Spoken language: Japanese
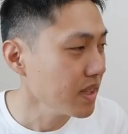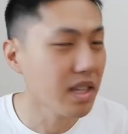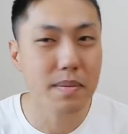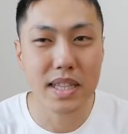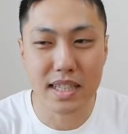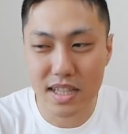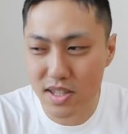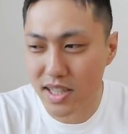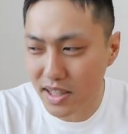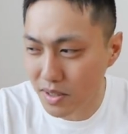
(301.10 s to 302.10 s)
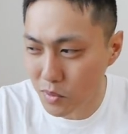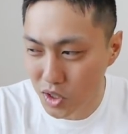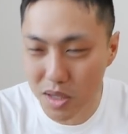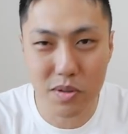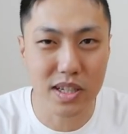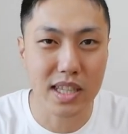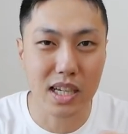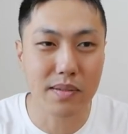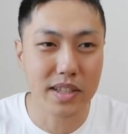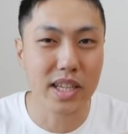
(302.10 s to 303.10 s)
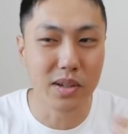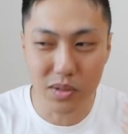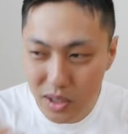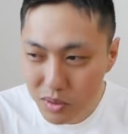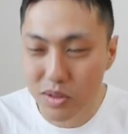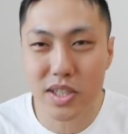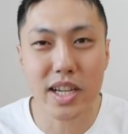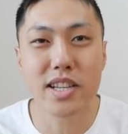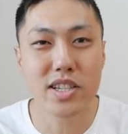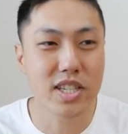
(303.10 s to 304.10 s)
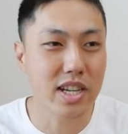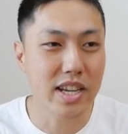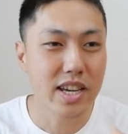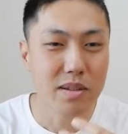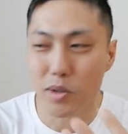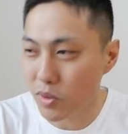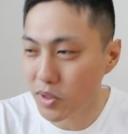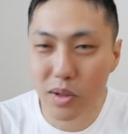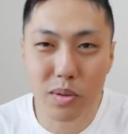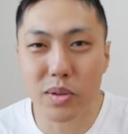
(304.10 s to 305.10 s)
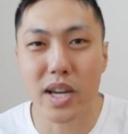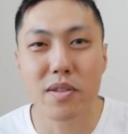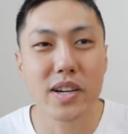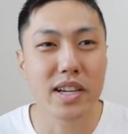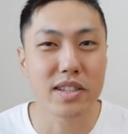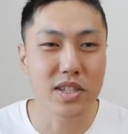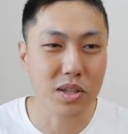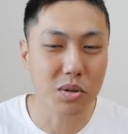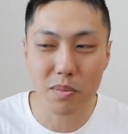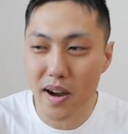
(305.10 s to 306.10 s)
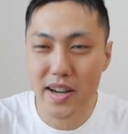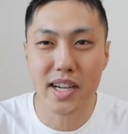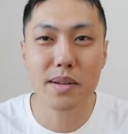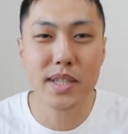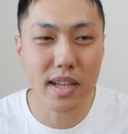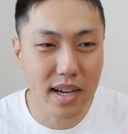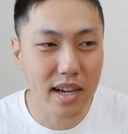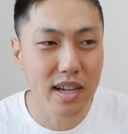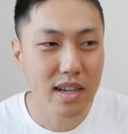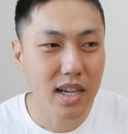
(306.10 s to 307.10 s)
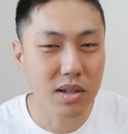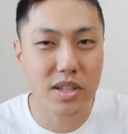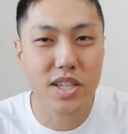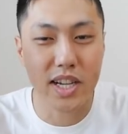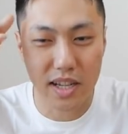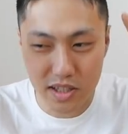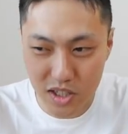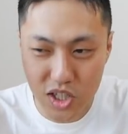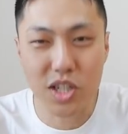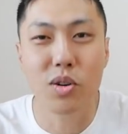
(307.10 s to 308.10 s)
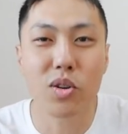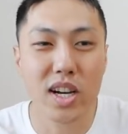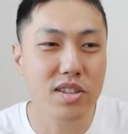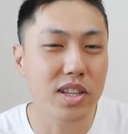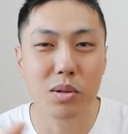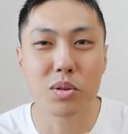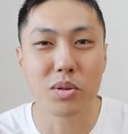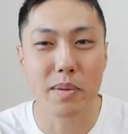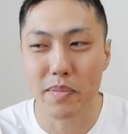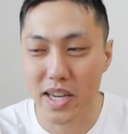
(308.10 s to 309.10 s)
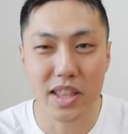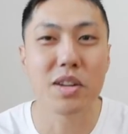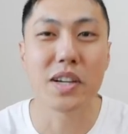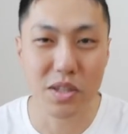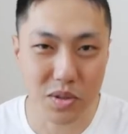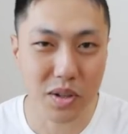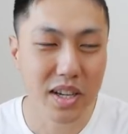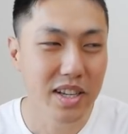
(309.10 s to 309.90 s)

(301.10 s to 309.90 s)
で、また夏になっても気分が高まっていろんなことにチャレンジしたり、もういろんなことをやるわけなんですけど、周りから見たら、あのネジが1、2本外れたことをやっぱやってるわけですよ。